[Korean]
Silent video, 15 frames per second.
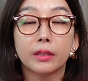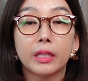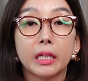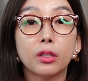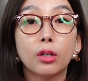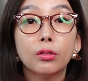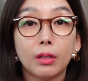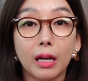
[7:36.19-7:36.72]

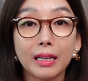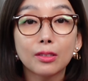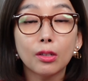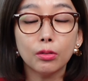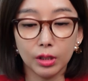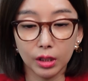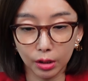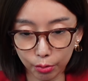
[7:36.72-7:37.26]
대선
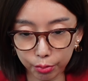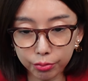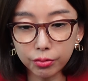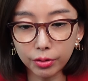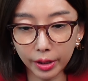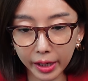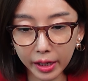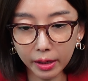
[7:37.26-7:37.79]
당선
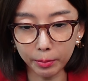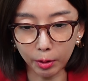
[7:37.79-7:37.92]
이후에